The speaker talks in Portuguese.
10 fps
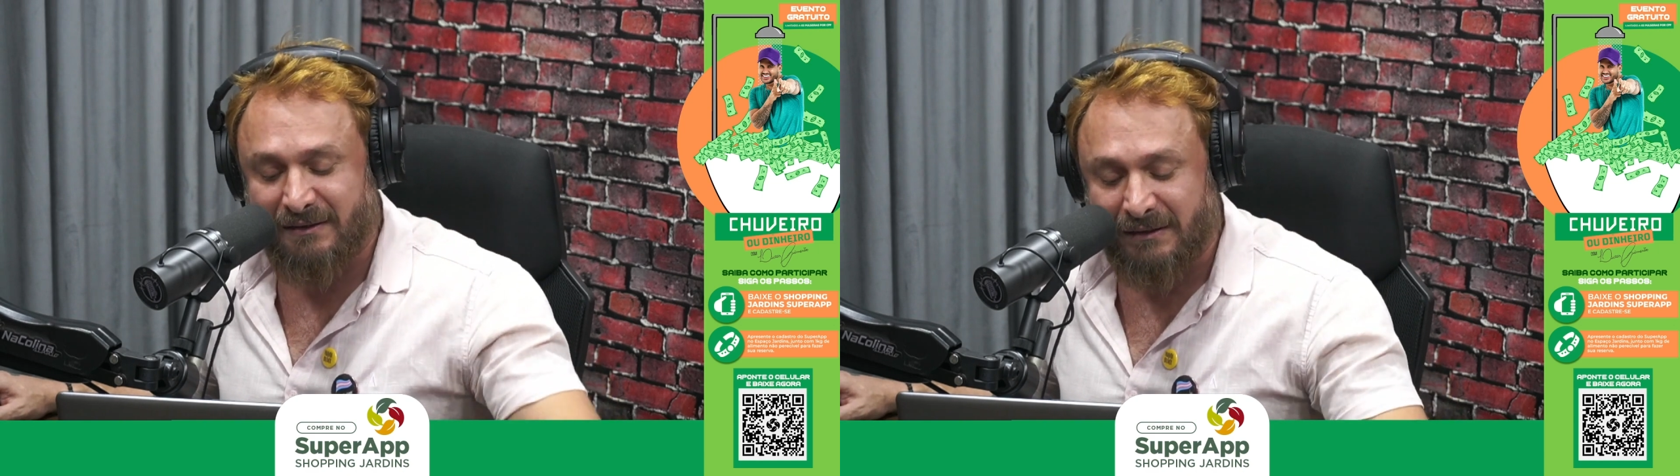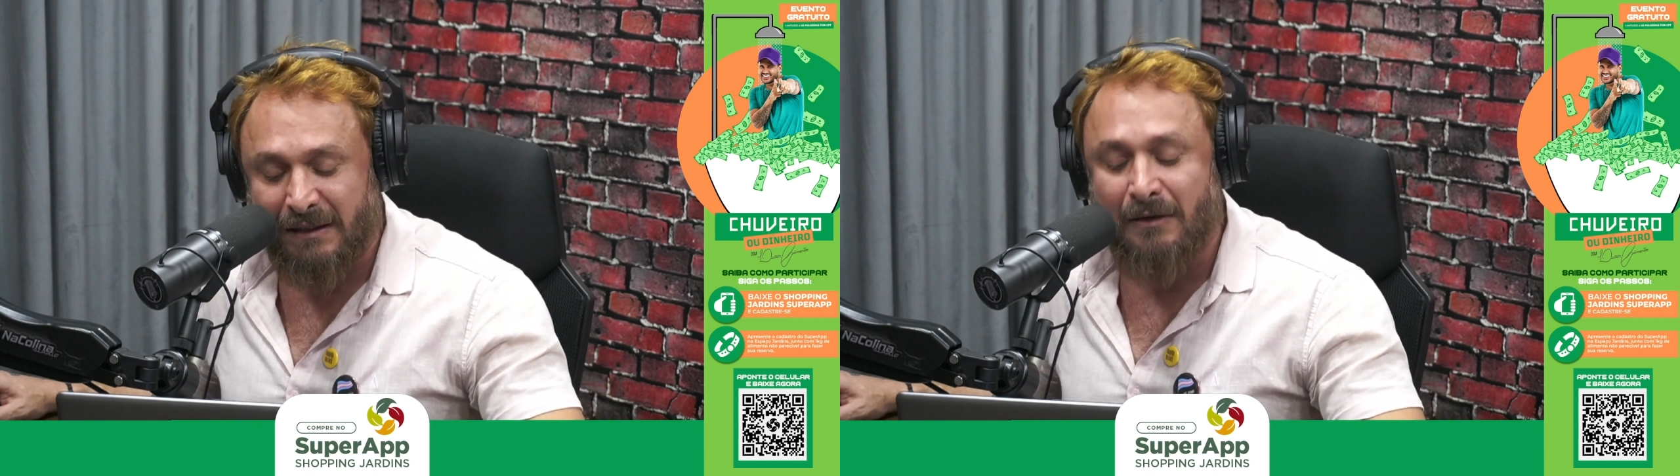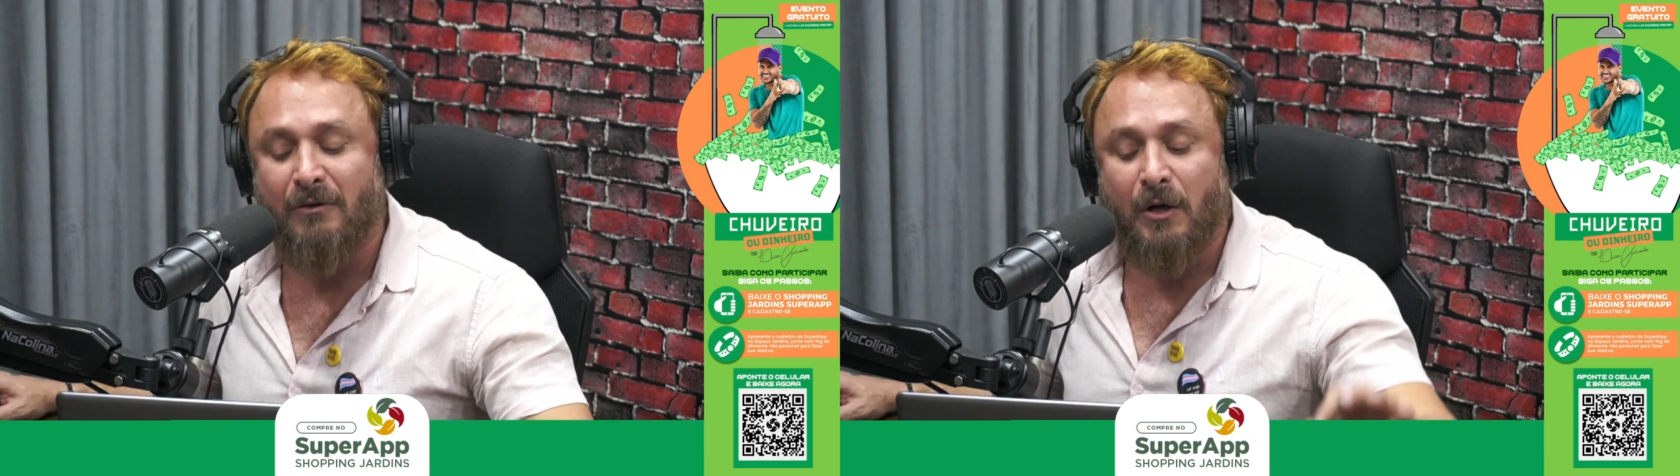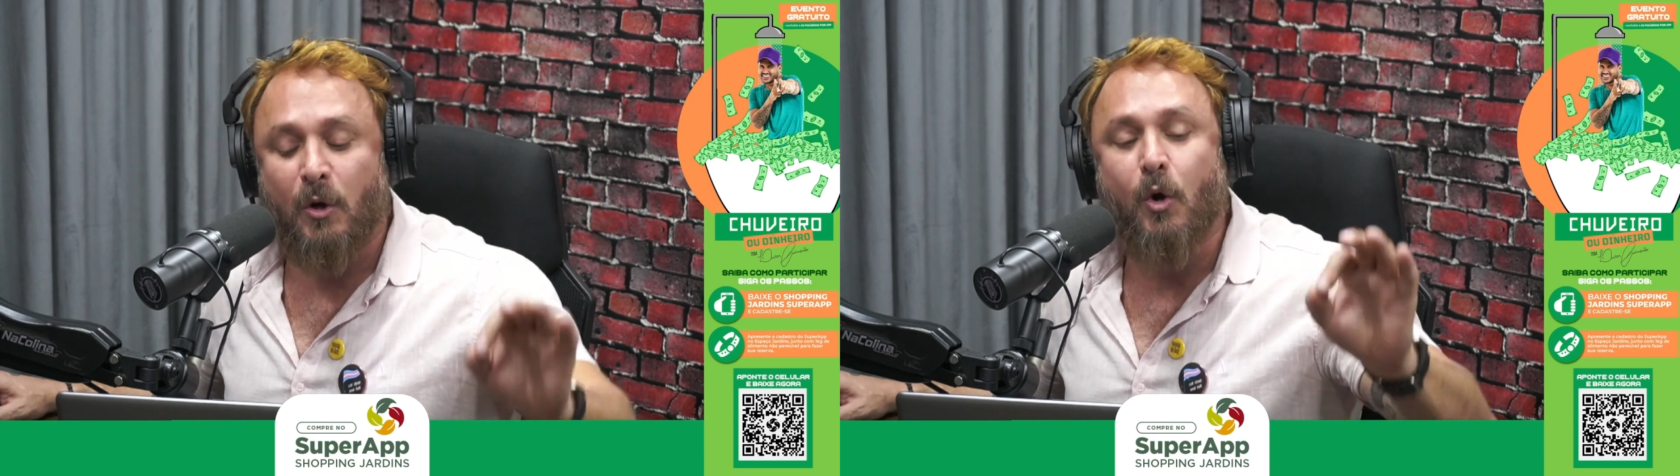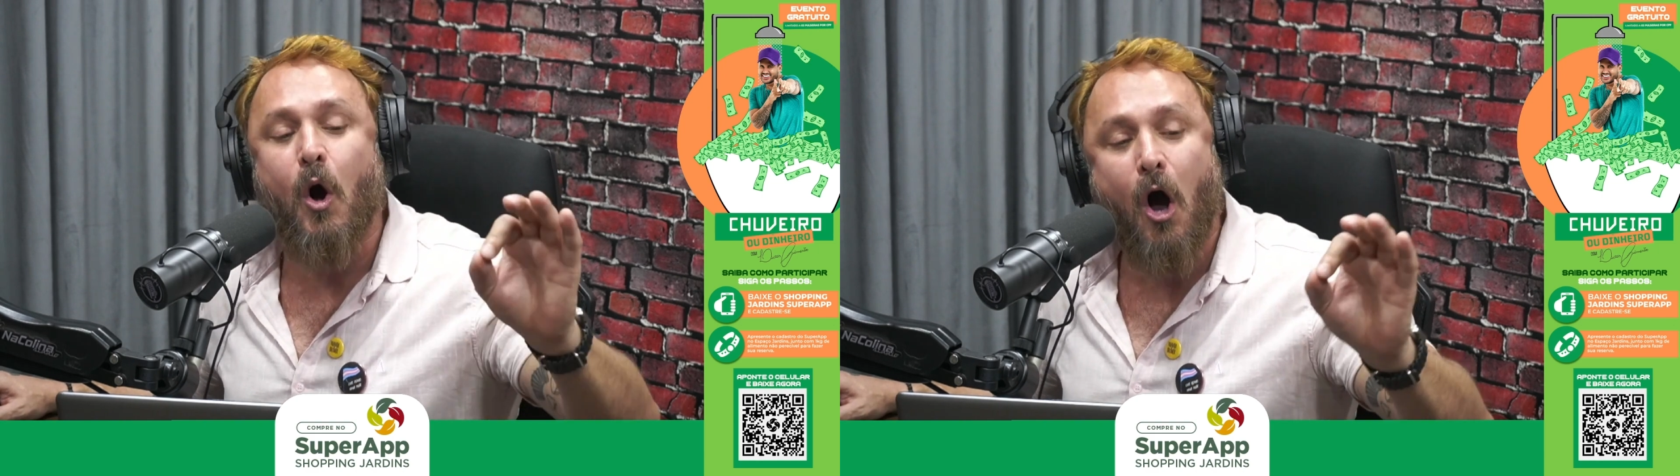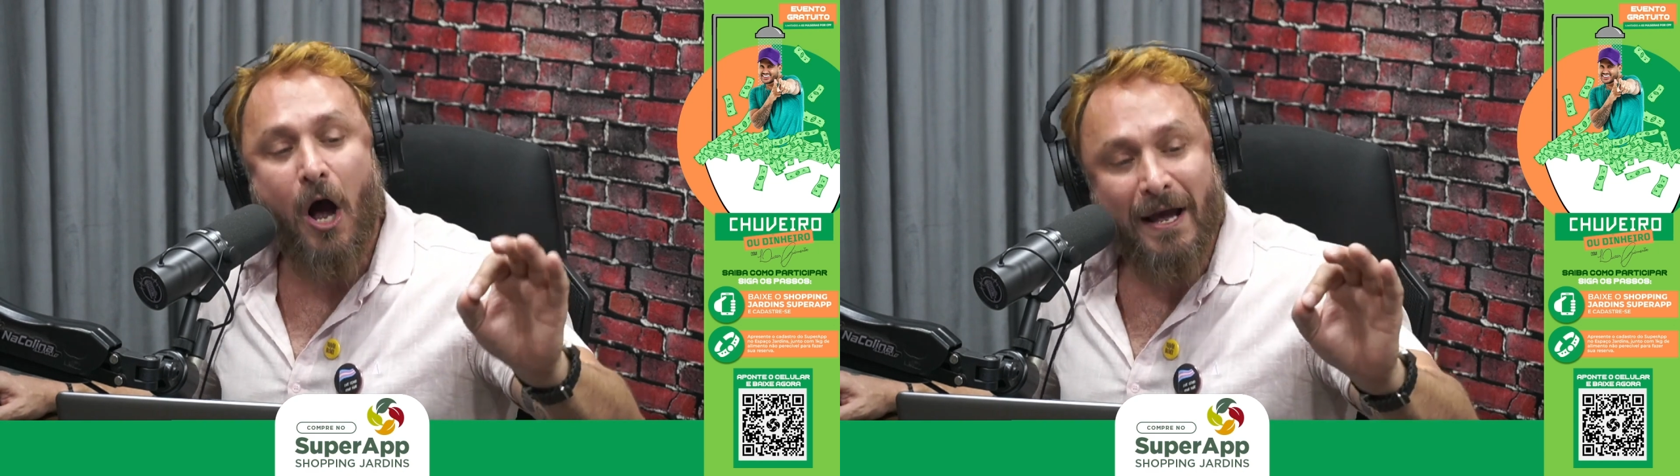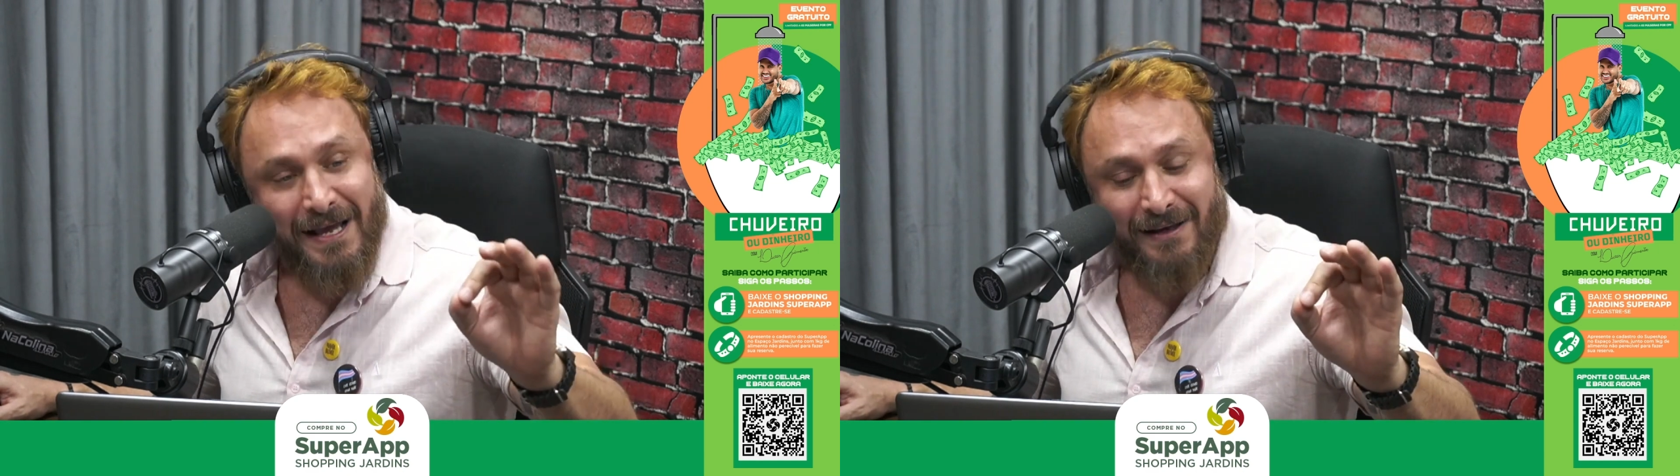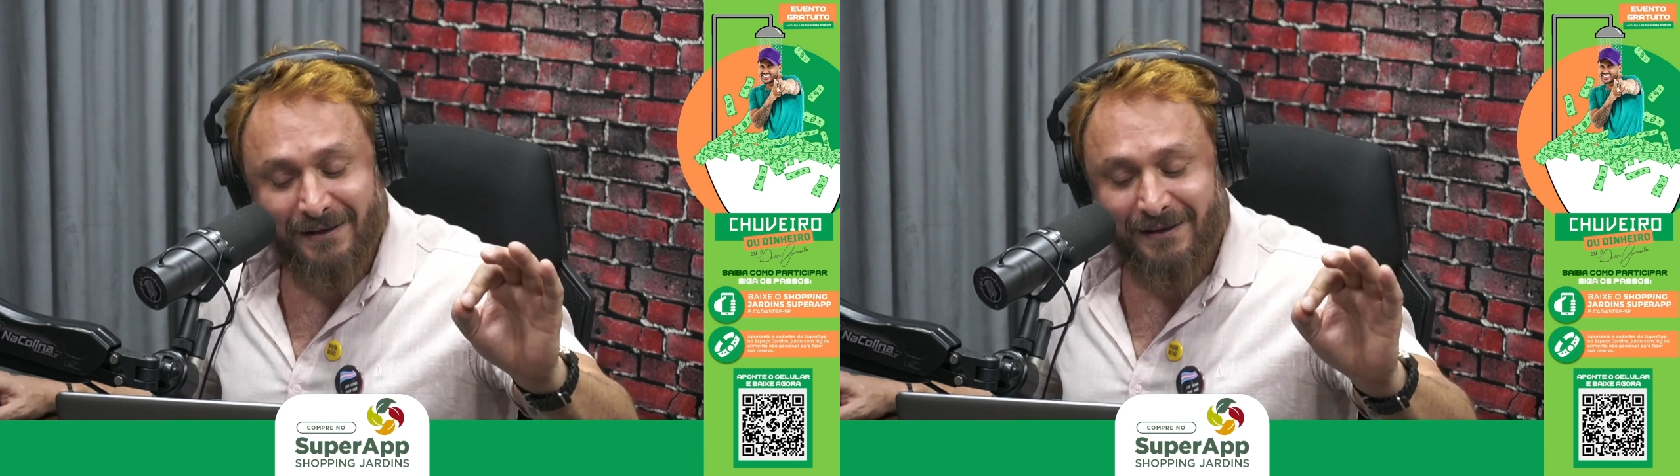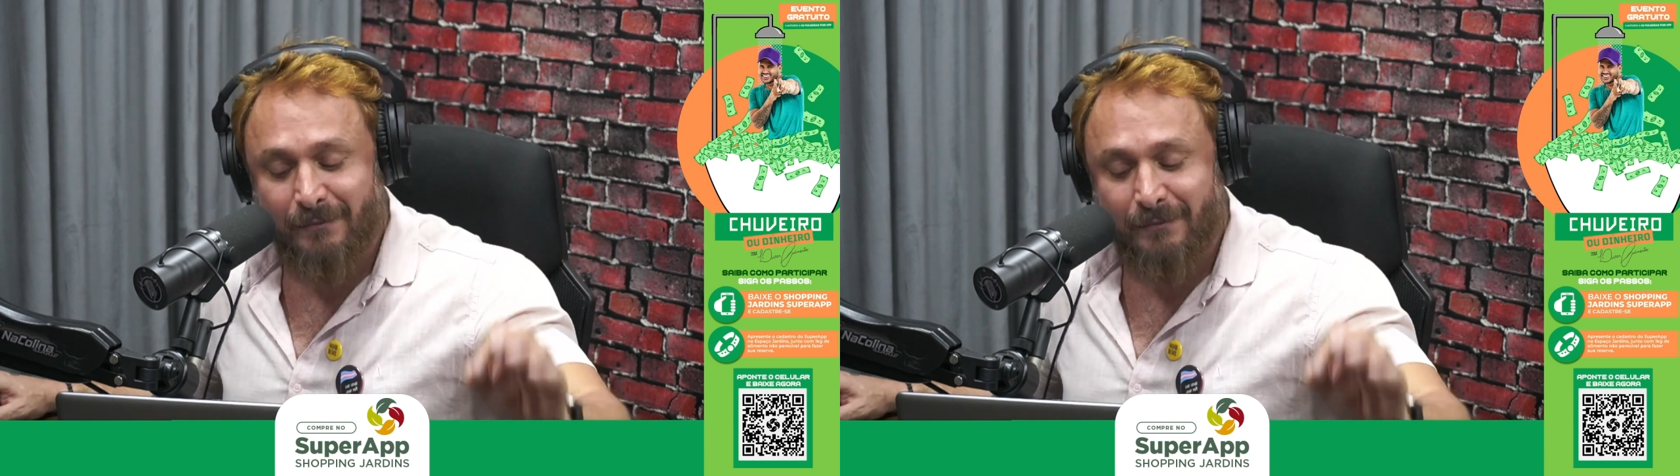Então, corre,